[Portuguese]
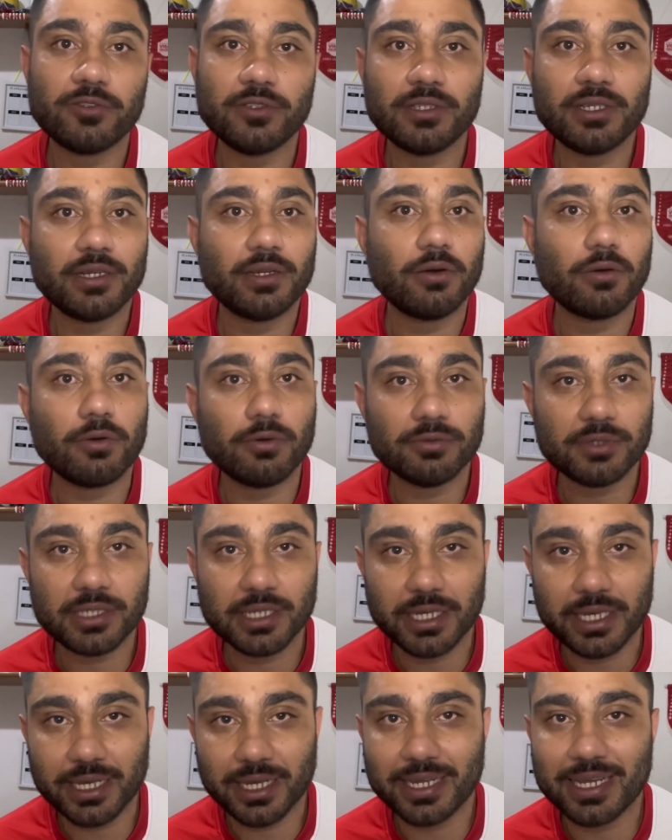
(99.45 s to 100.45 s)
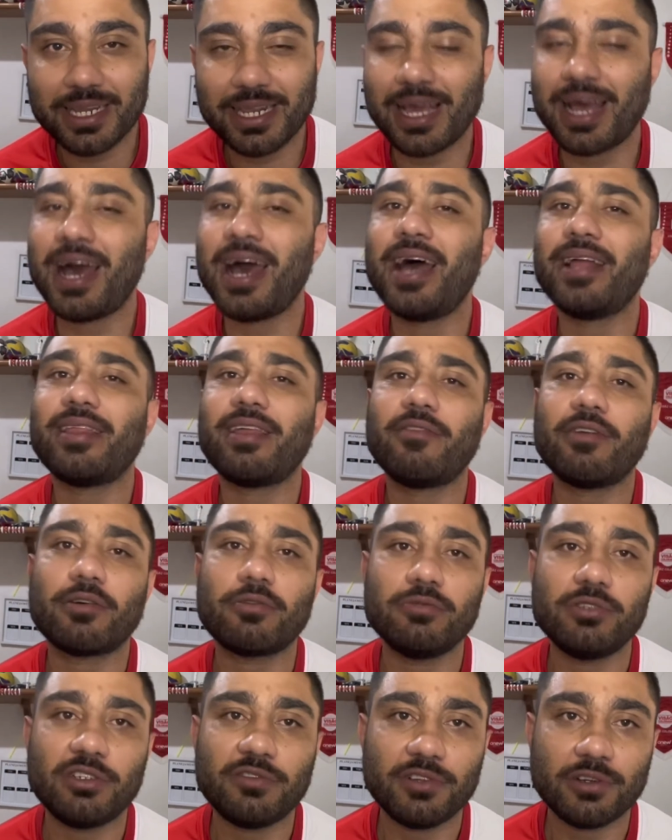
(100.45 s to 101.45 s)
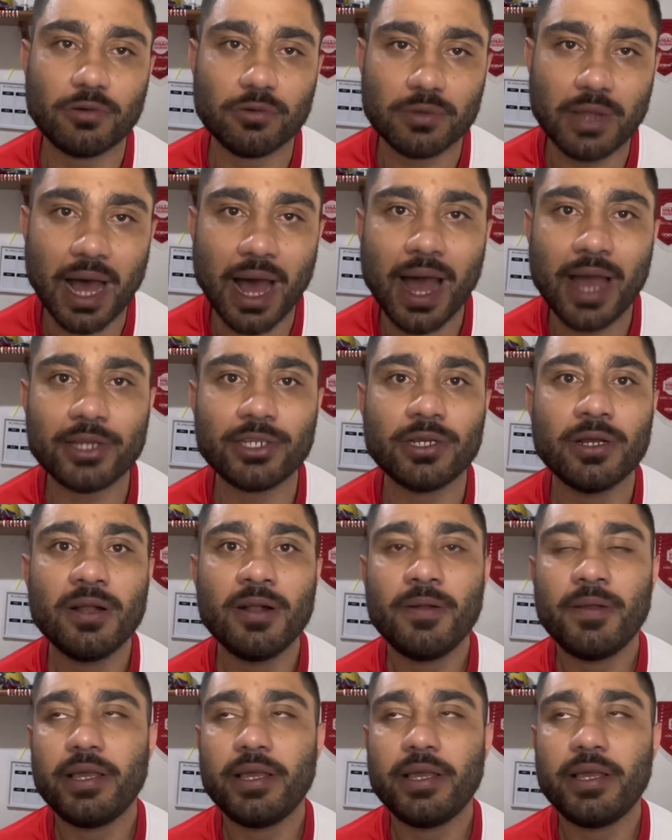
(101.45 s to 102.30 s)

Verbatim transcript: O Inter não conseguia criar, estava com dificuldade.